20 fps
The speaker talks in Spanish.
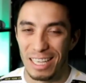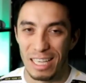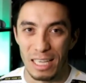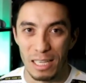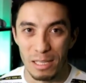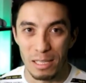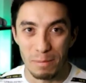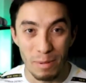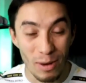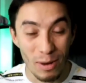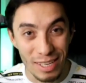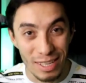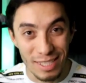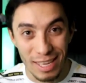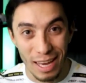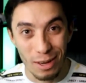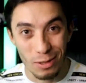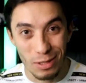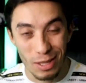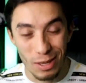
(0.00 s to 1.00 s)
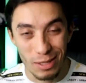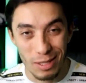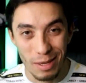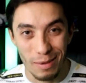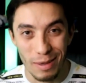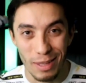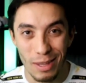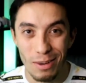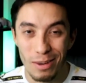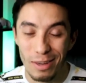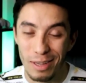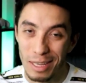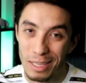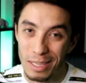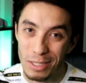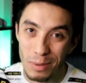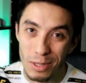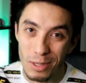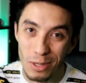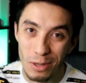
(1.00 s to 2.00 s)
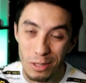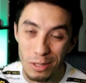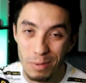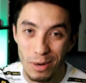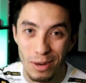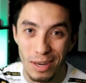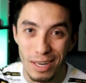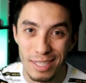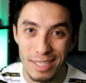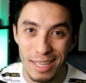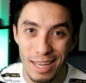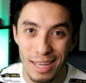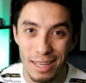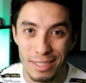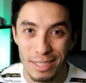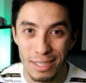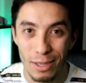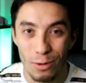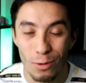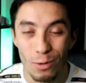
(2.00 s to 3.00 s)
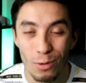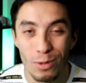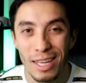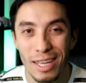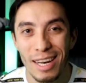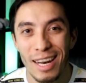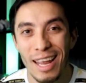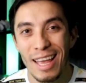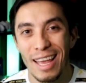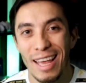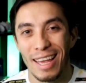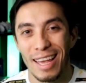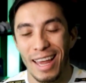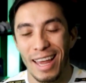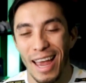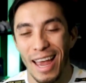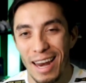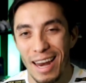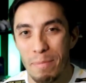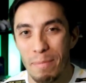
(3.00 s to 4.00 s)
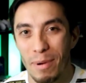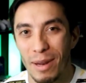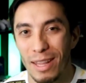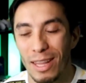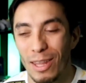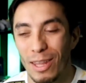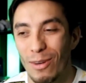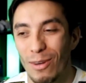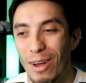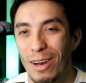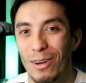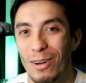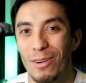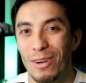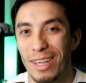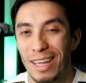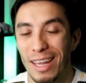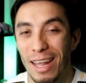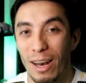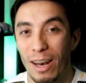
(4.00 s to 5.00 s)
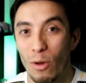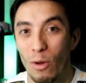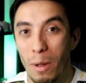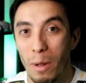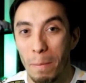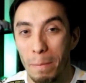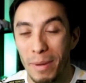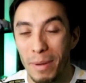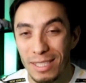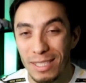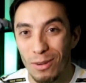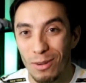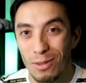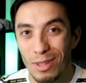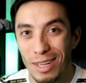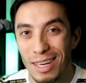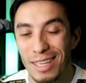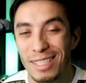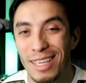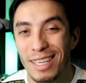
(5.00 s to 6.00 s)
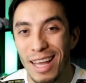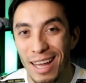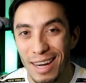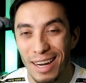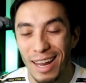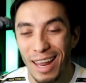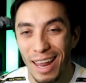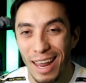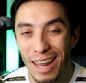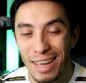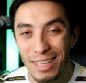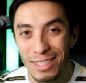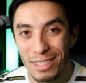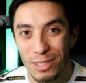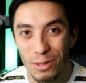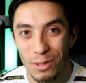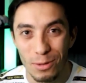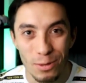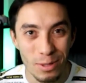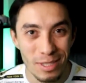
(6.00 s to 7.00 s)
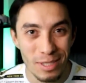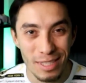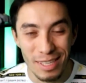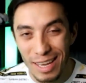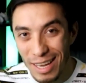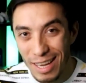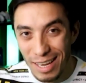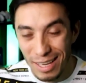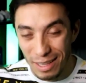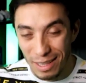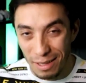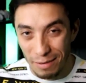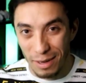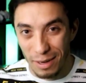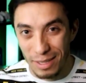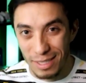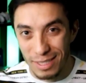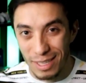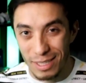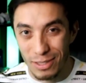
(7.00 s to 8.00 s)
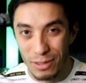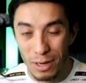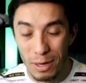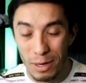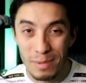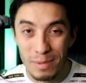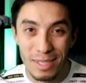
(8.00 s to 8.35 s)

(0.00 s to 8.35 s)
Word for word: Espero que les haya gustado este video y sobre todo espero que les haya sido útil, que hayan aprendido algo y que lo empiecen a utilizar en sus diferentes streams.